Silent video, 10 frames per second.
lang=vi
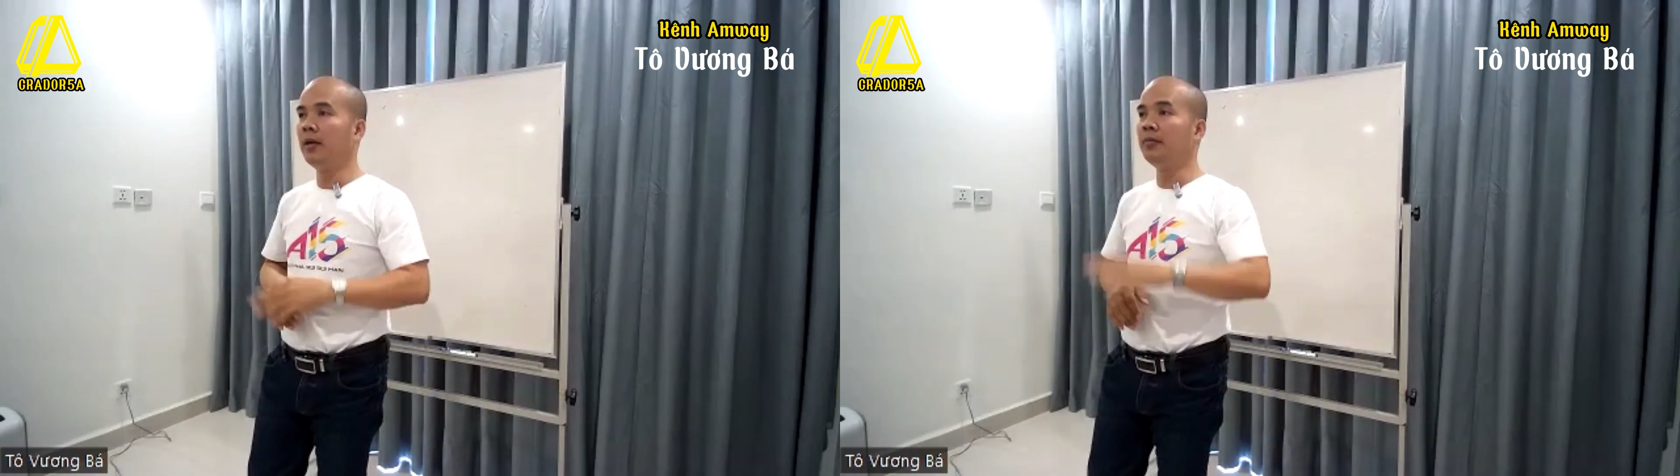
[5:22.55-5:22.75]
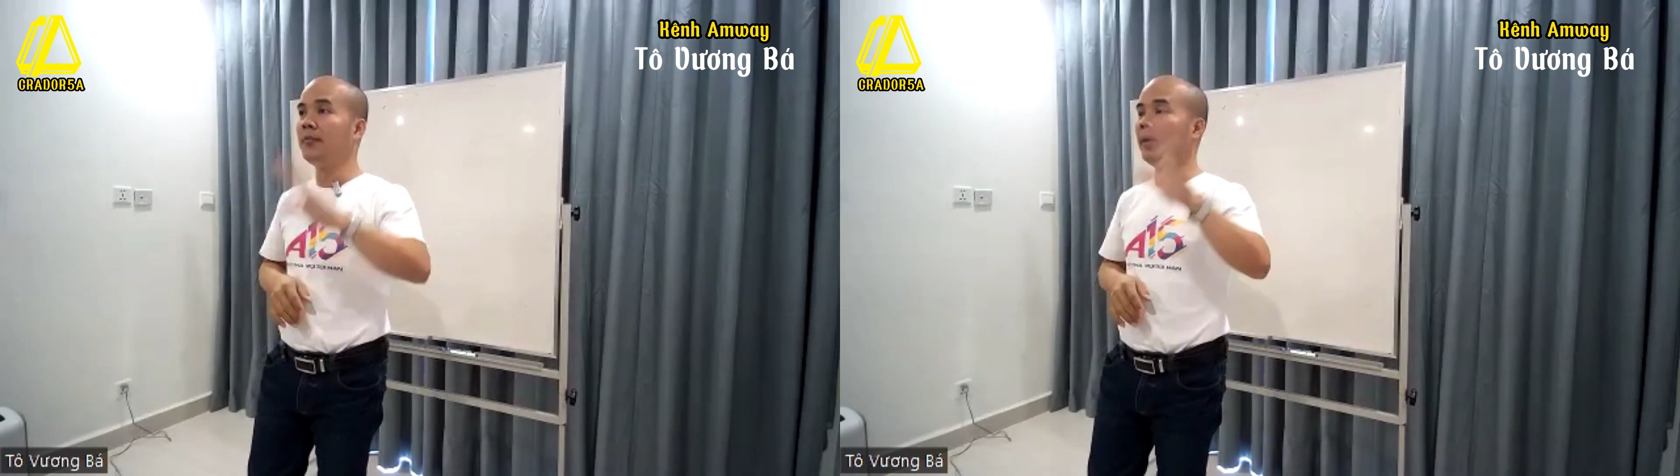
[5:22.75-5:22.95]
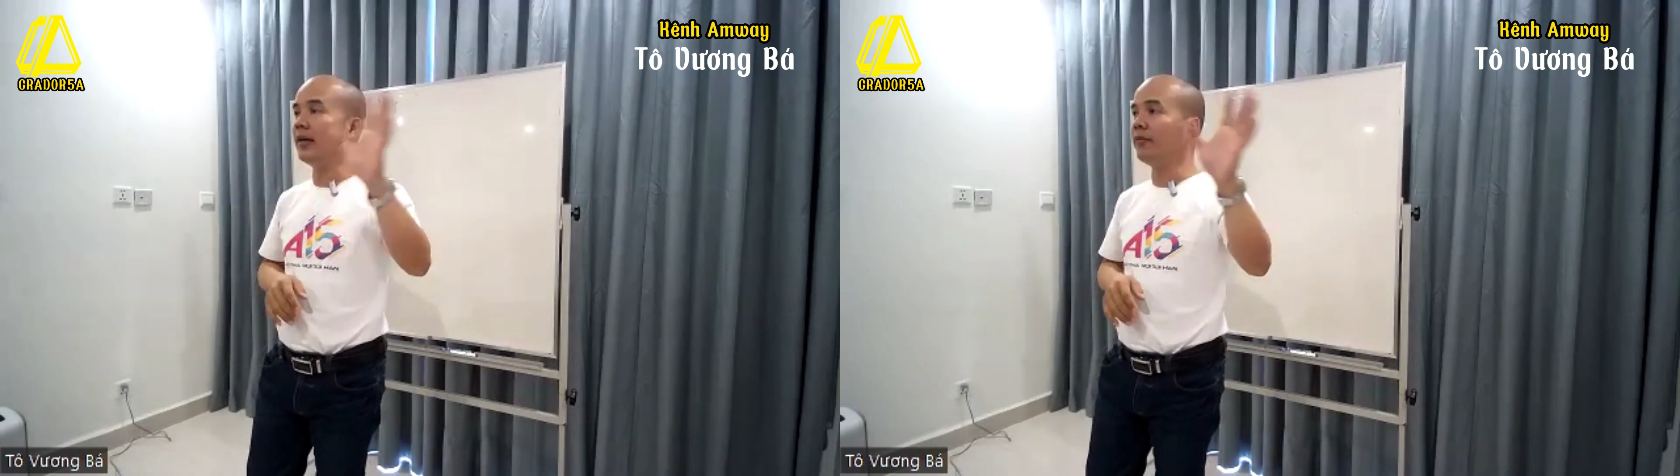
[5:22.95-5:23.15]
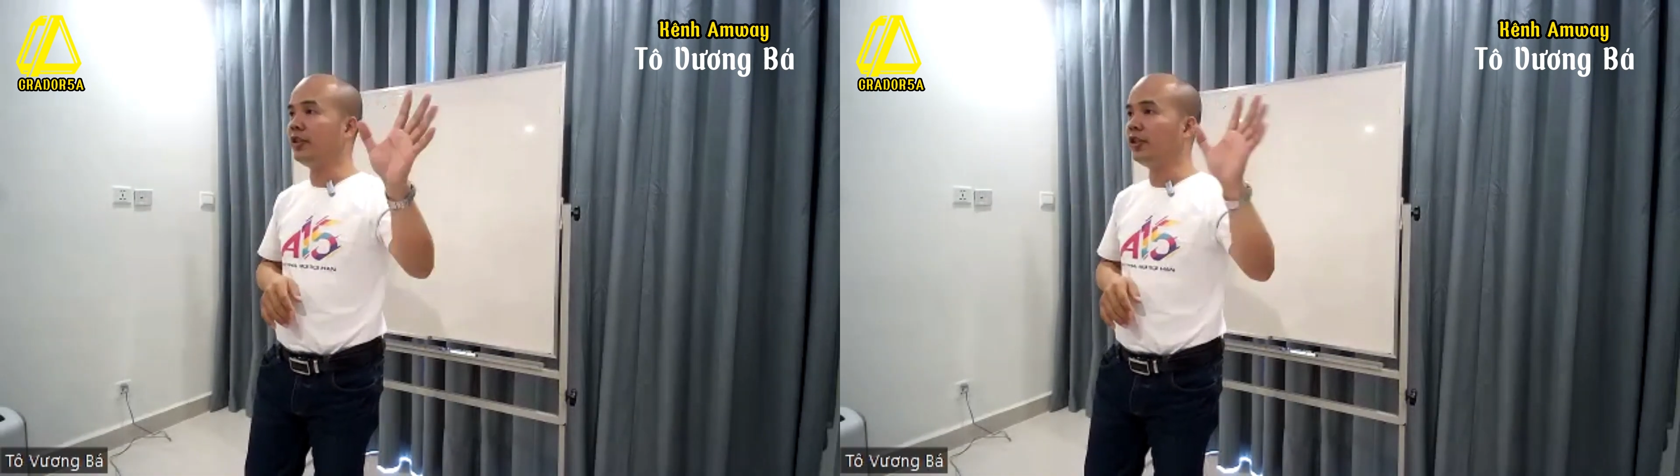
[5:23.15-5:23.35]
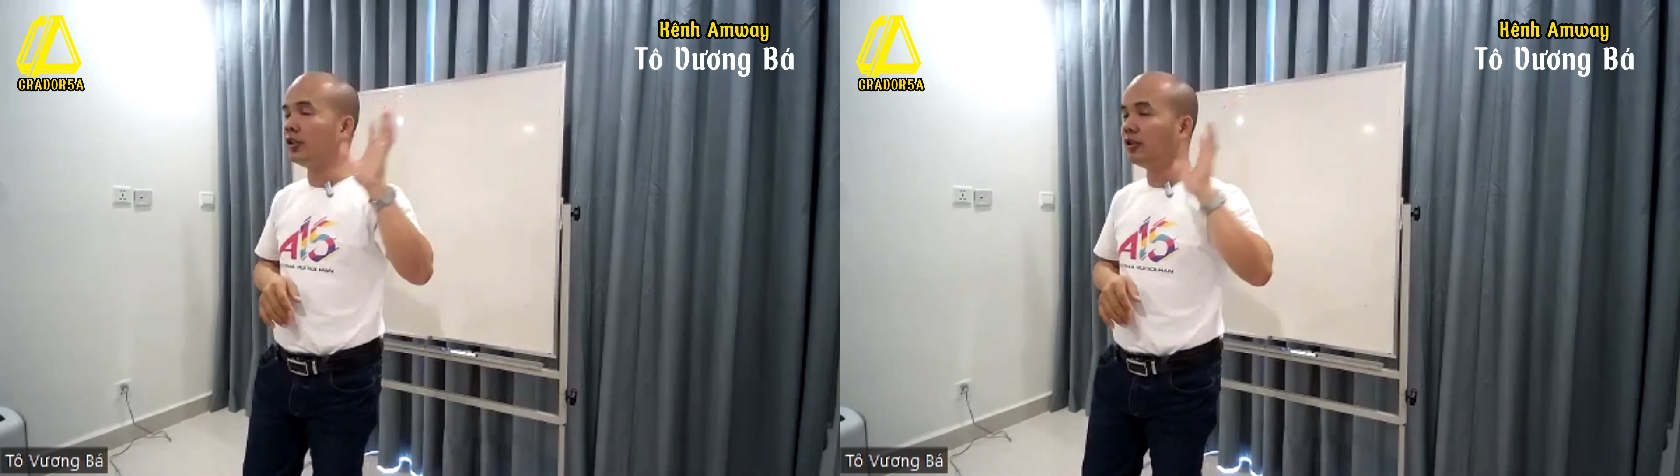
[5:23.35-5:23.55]
hơn mười mấy năm
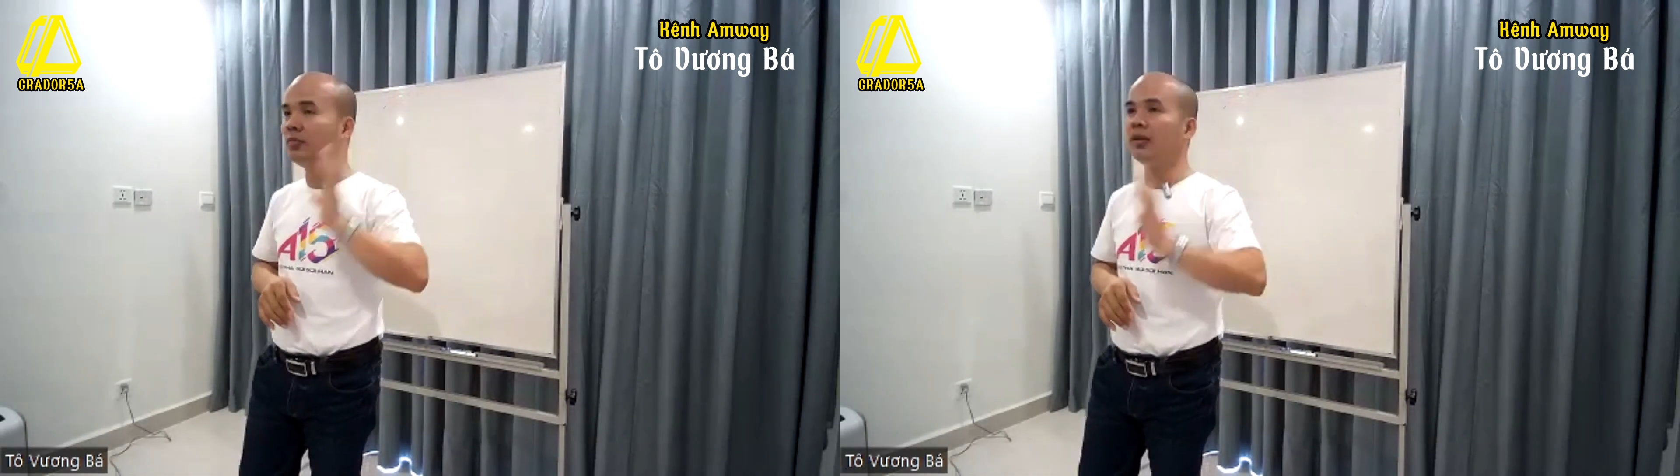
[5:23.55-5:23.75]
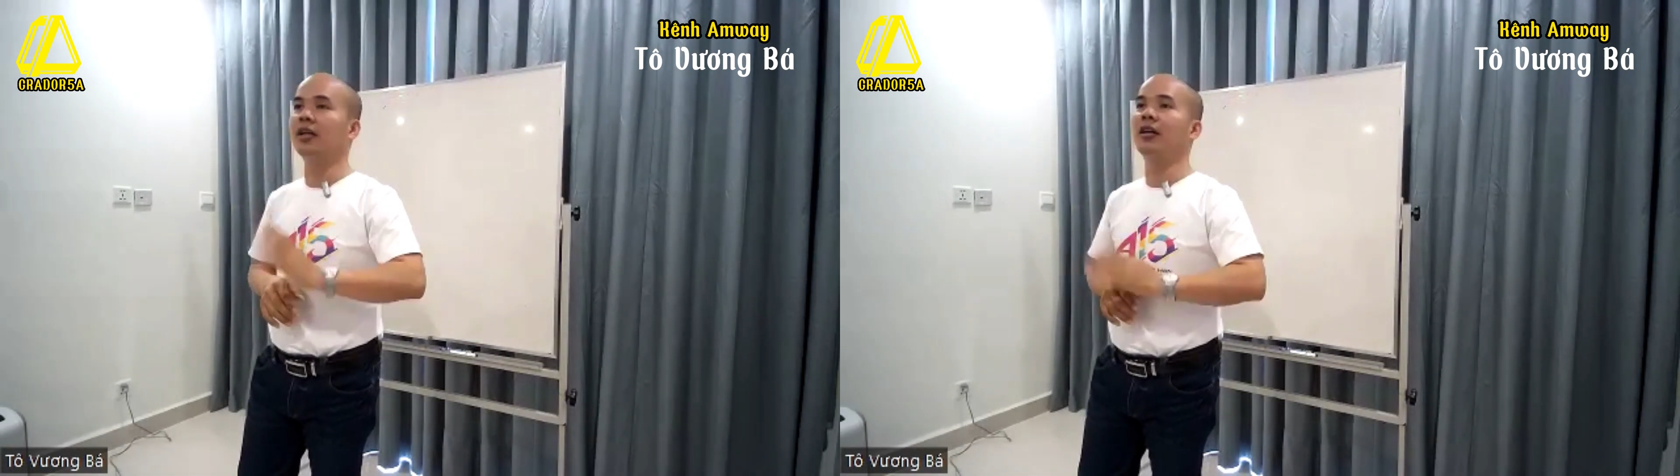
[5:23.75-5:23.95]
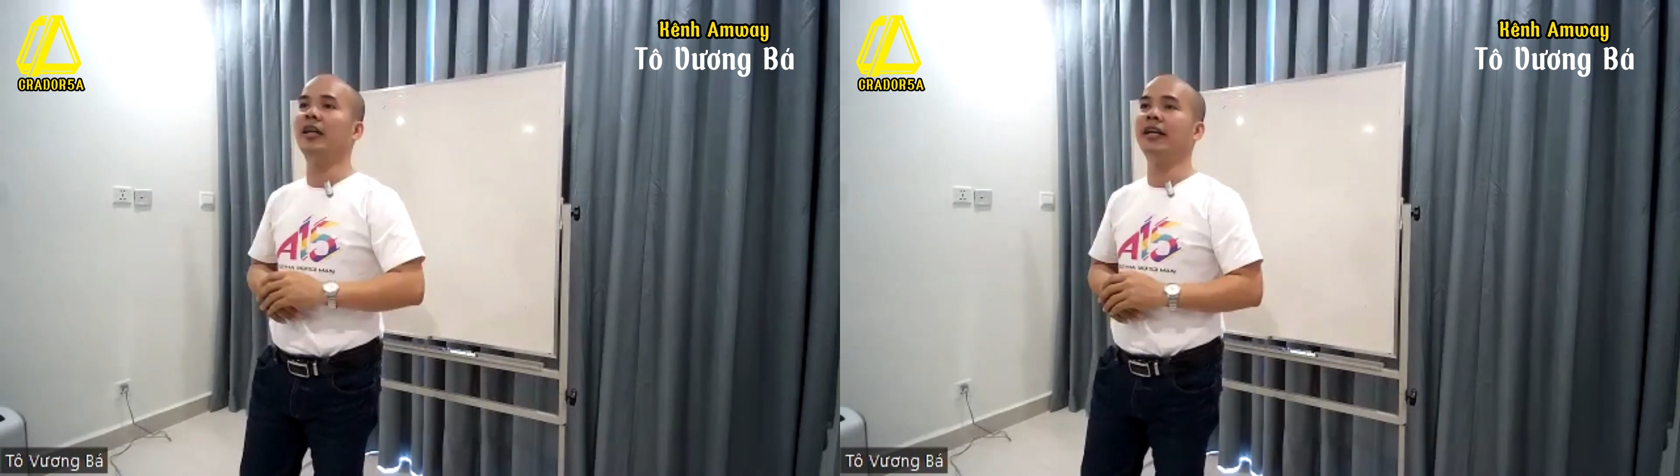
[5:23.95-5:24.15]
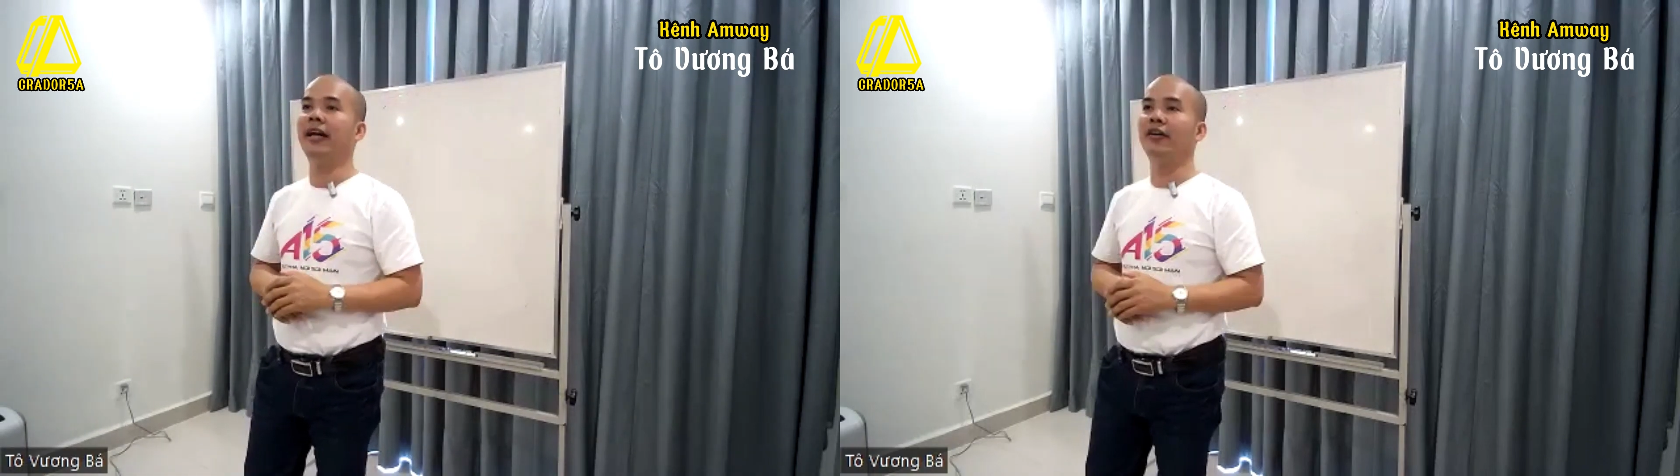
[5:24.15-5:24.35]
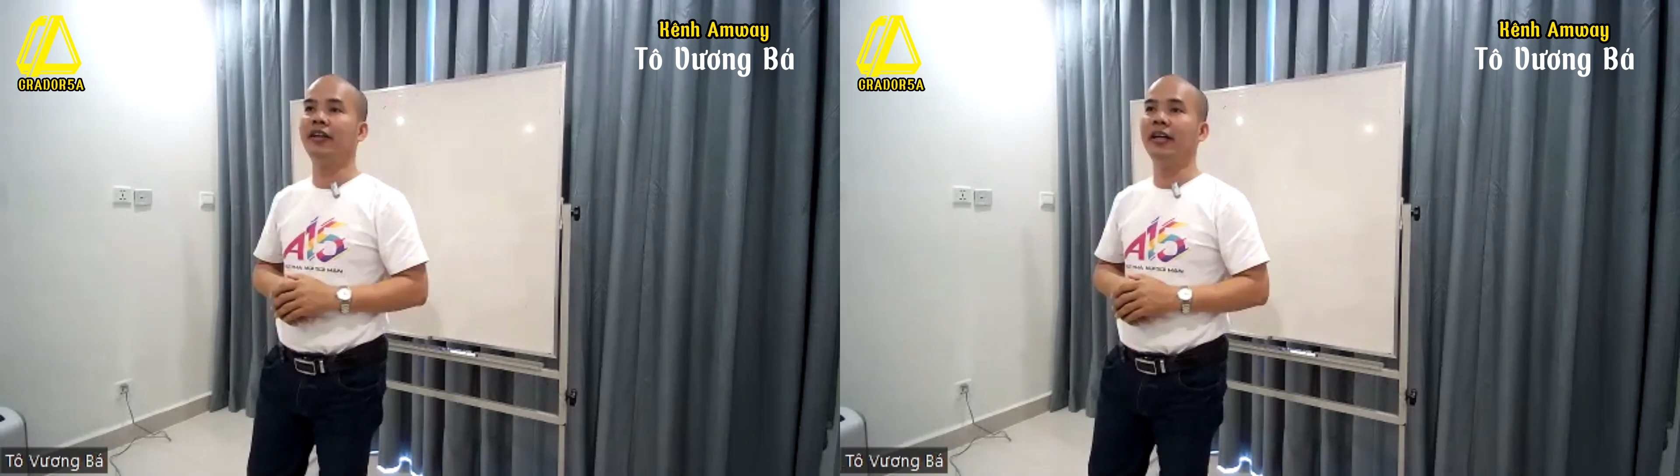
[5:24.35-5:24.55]
về trước đúng là có lãnh
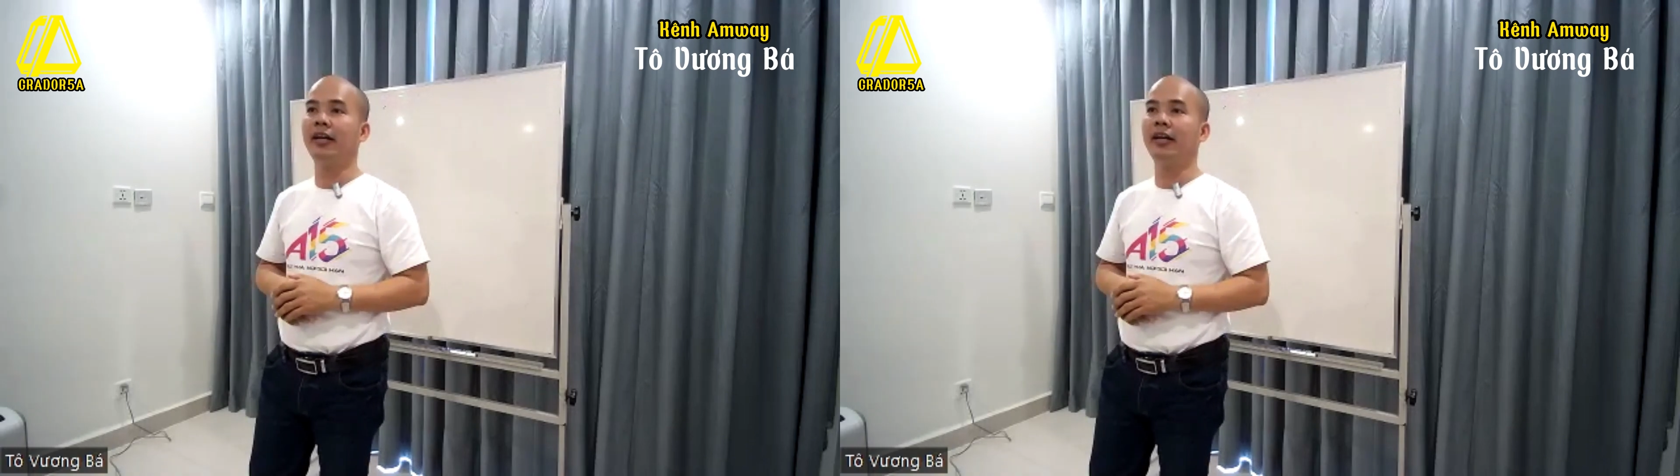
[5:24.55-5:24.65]
đạo nó